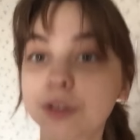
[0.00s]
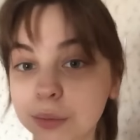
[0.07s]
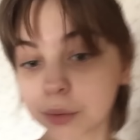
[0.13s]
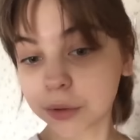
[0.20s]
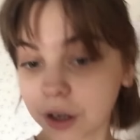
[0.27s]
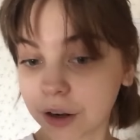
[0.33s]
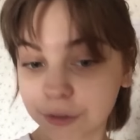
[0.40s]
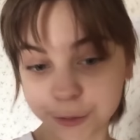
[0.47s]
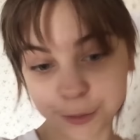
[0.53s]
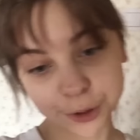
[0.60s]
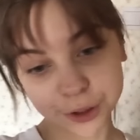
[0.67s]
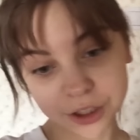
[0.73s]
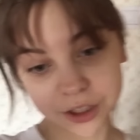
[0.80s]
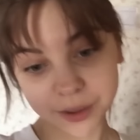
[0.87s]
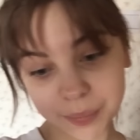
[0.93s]
зубы, как вы
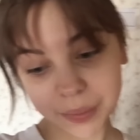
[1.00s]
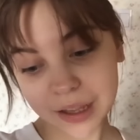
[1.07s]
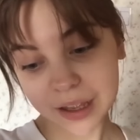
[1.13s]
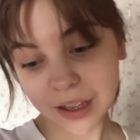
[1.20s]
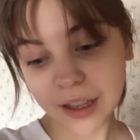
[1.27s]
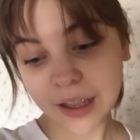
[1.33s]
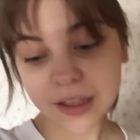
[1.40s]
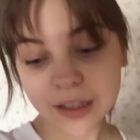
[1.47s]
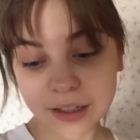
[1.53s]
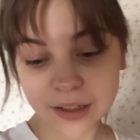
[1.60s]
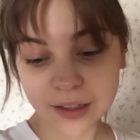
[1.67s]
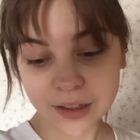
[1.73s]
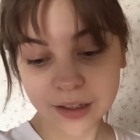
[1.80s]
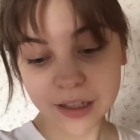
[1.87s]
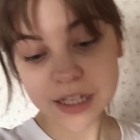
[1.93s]
поняли. И
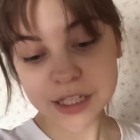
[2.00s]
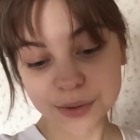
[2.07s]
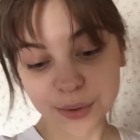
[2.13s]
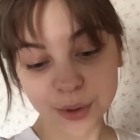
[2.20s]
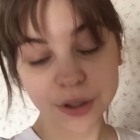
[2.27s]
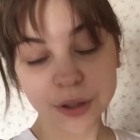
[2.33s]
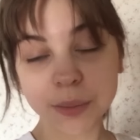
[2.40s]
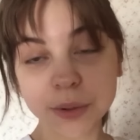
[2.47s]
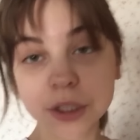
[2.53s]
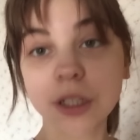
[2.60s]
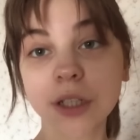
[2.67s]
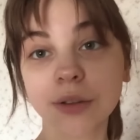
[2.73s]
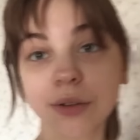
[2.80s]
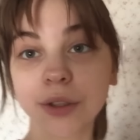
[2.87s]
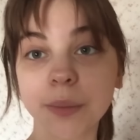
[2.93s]
я сегодня не
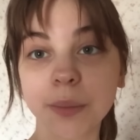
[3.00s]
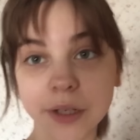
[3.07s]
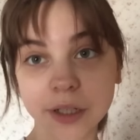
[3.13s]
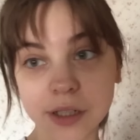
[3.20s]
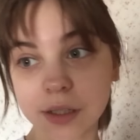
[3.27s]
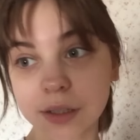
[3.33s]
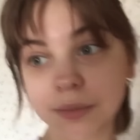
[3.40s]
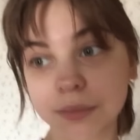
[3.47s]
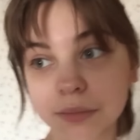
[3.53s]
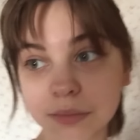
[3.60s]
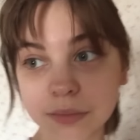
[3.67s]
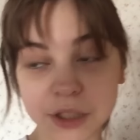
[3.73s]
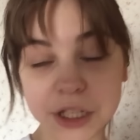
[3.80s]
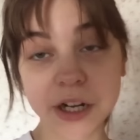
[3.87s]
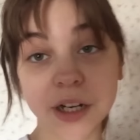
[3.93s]
пошла никуда бегать.
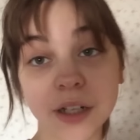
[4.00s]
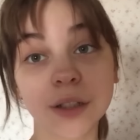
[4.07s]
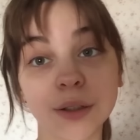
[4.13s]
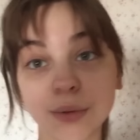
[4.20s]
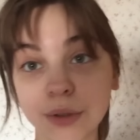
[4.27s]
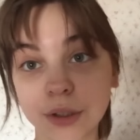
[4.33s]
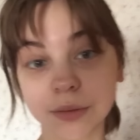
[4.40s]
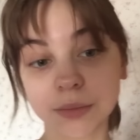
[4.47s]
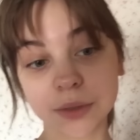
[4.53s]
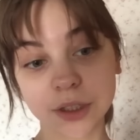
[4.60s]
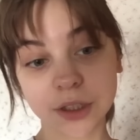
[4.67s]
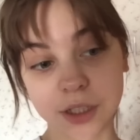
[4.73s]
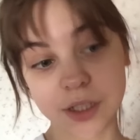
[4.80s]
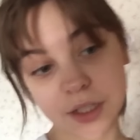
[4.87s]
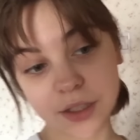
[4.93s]
Не рано утром,
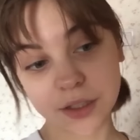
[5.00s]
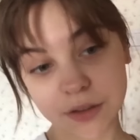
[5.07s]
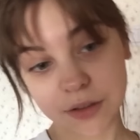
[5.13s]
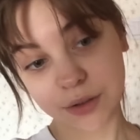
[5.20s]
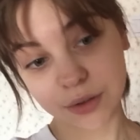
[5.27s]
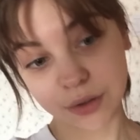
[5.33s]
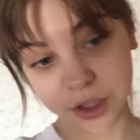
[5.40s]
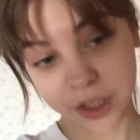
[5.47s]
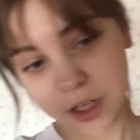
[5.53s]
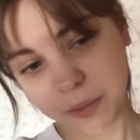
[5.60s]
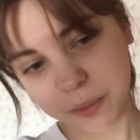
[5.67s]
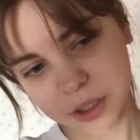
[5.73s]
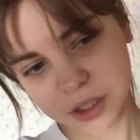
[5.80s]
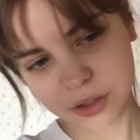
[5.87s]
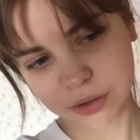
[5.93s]
сейчас 11 утра, я
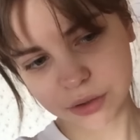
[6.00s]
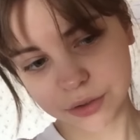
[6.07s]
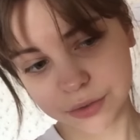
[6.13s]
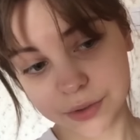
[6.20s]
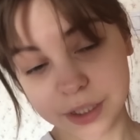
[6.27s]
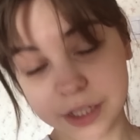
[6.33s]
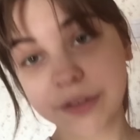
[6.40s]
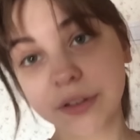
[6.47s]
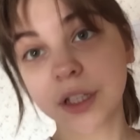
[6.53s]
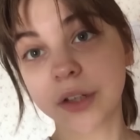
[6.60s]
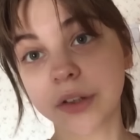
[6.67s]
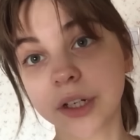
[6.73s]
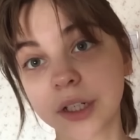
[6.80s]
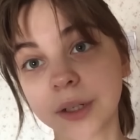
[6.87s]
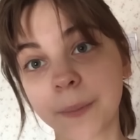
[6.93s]
проснулась в 9,
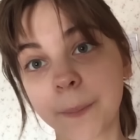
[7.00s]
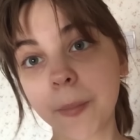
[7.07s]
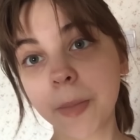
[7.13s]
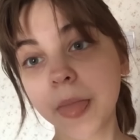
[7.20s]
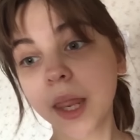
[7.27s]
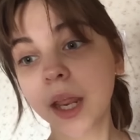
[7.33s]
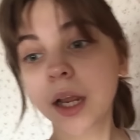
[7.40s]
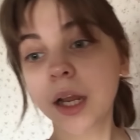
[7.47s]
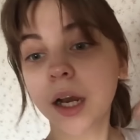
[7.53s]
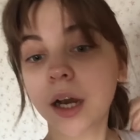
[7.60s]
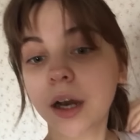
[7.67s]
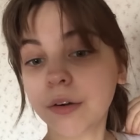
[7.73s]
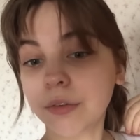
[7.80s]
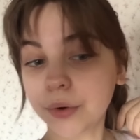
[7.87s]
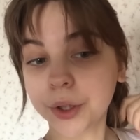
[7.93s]
наверное.
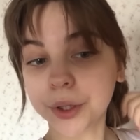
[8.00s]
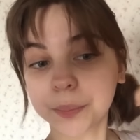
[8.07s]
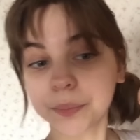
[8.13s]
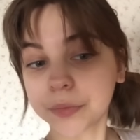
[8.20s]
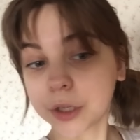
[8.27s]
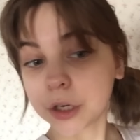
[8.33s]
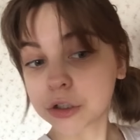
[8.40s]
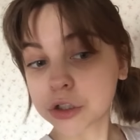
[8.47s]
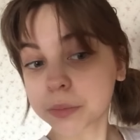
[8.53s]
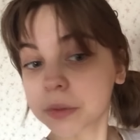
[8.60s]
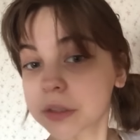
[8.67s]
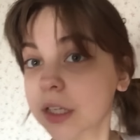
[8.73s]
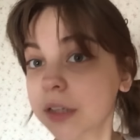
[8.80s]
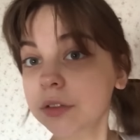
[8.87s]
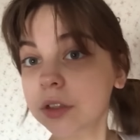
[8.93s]
Вот, я уже
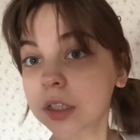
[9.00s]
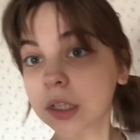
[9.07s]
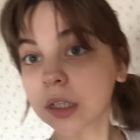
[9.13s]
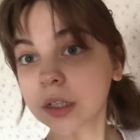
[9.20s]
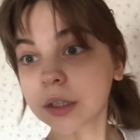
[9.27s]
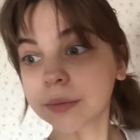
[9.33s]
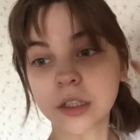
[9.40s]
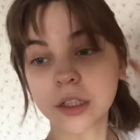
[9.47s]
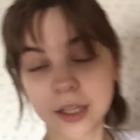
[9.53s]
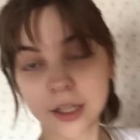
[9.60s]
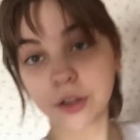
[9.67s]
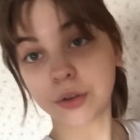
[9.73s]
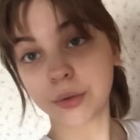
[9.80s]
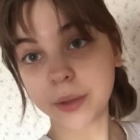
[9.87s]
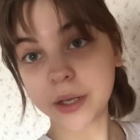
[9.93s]
позавтракала, я
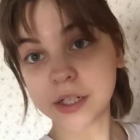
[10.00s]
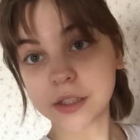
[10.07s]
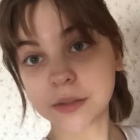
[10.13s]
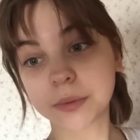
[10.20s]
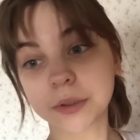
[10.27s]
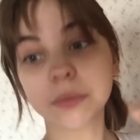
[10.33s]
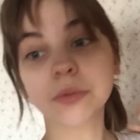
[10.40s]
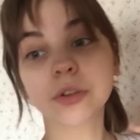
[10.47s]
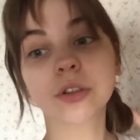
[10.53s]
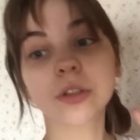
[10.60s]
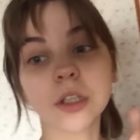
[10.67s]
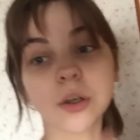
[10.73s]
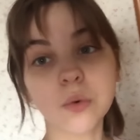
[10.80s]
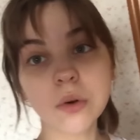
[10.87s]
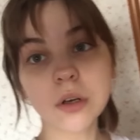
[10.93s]
не иду бегать, потому что
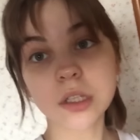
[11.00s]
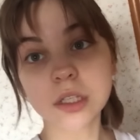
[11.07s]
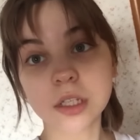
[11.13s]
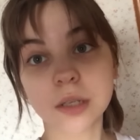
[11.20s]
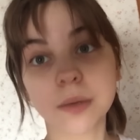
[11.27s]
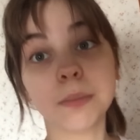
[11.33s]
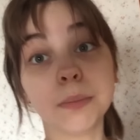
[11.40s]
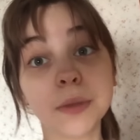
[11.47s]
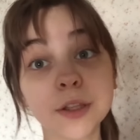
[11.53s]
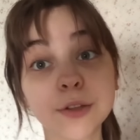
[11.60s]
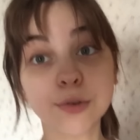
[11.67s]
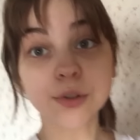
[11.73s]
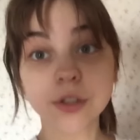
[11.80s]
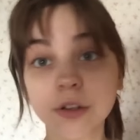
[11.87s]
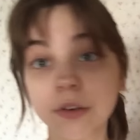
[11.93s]
на улице
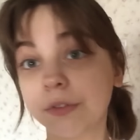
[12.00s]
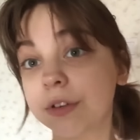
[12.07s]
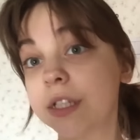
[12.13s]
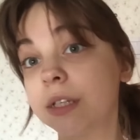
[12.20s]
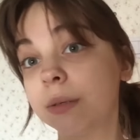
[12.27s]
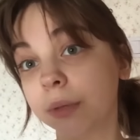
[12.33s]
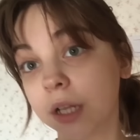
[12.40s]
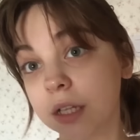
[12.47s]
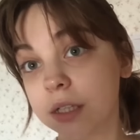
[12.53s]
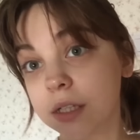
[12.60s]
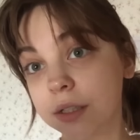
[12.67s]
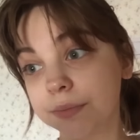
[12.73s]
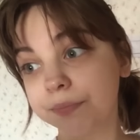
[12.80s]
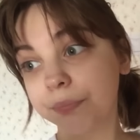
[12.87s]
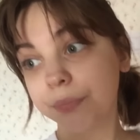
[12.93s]
минус
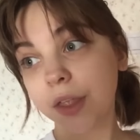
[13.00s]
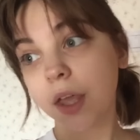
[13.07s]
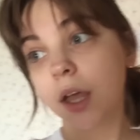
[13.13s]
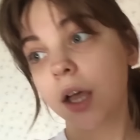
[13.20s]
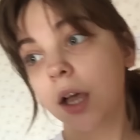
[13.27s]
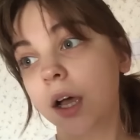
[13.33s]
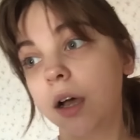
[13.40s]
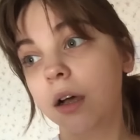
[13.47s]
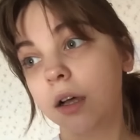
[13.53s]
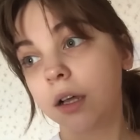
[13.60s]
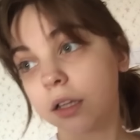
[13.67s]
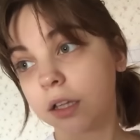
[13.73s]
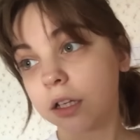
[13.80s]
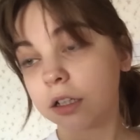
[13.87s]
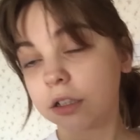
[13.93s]
18.
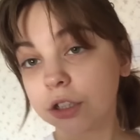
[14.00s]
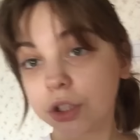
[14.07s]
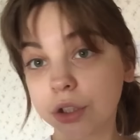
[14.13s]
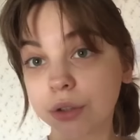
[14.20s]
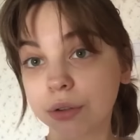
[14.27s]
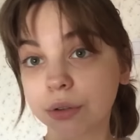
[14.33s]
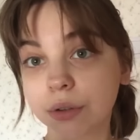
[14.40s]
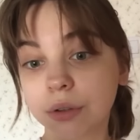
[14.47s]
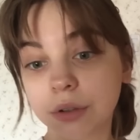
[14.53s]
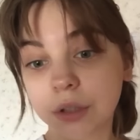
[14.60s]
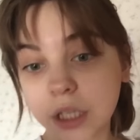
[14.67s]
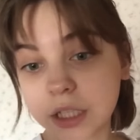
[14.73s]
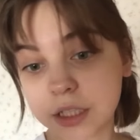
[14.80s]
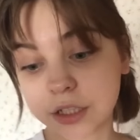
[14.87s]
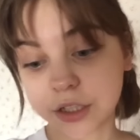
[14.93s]
Так что
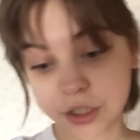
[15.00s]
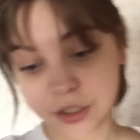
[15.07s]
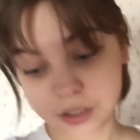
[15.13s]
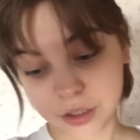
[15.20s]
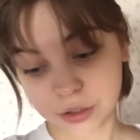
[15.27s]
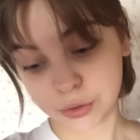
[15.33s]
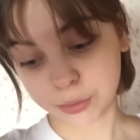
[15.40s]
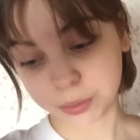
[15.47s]
я сейчас делаю